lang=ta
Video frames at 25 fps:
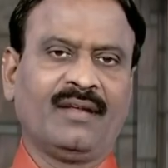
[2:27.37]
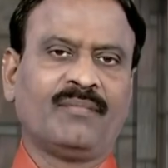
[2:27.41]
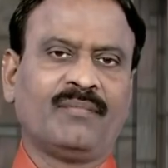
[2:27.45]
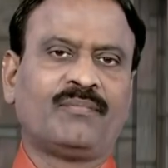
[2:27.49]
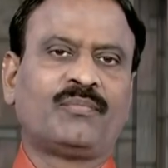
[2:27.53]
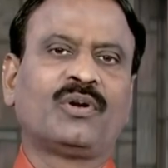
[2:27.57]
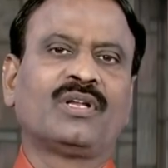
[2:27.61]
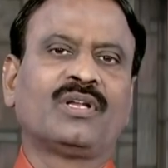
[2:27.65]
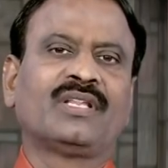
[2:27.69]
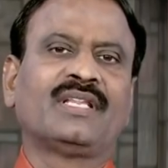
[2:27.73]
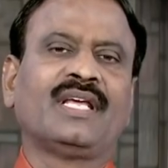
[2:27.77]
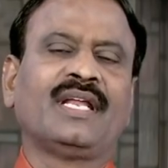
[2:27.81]

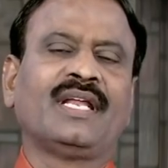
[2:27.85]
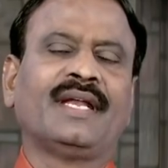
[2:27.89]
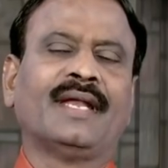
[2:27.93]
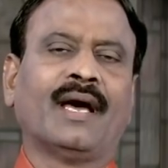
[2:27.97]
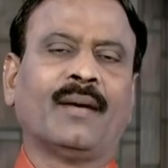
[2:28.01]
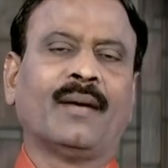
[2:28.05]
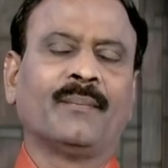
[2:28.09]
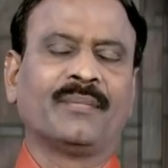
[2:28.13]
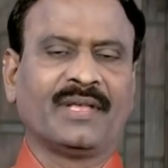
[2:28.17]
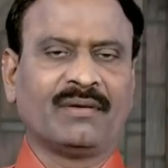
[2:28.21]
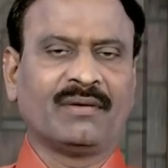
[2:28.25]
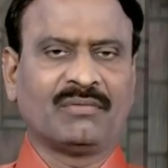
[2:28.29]
இப்பொழுது
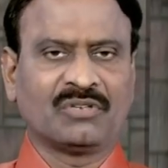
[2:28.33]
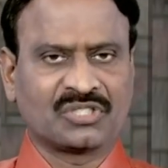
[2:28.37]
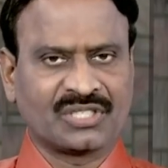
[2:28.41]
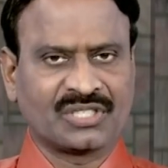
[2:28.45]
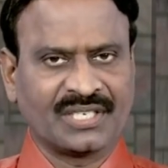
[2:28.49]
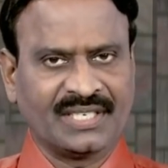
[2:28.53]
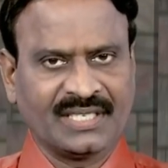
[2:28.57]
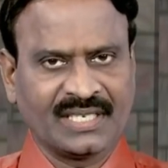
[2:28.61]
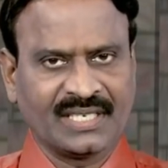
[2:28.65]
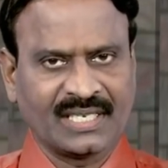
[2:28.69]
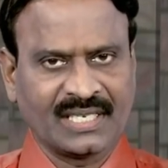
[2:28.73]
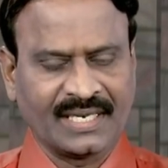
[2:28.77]
நாம் தேவ
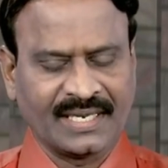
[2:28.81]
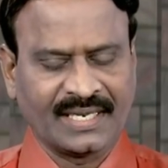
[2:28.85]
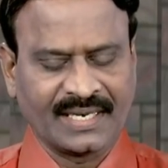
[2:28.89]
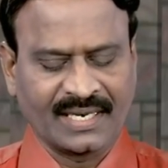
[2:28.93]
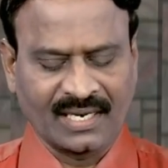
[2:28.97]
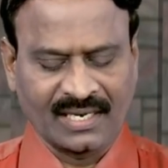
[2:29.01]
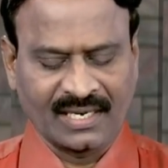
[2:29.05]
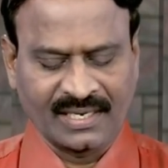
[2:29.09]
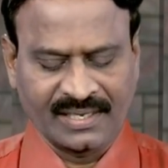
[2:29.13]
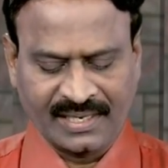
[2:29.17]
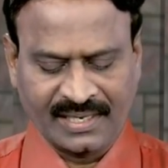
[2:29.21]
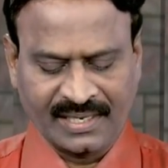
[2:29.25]
செய்திக்கு
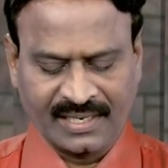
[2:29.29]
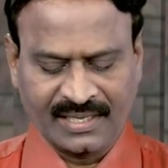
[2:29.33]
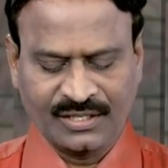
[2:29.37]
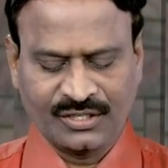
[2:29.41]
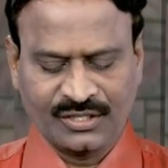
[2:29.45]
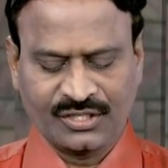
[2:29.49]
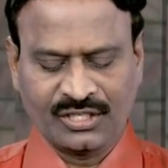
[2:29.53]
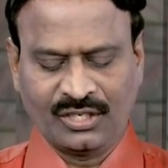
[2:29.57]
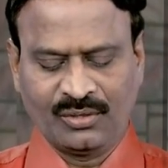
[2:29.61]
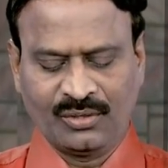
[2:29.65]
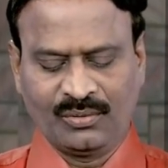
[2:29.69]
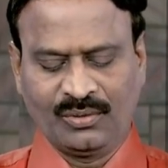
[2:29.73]
நேராக
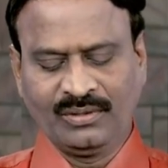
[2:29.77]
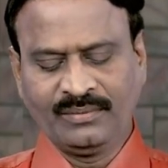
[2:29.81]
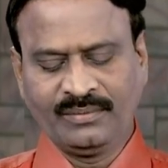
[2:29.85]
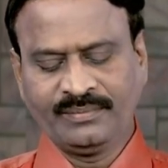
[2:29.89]
கடந்து செல்வோம்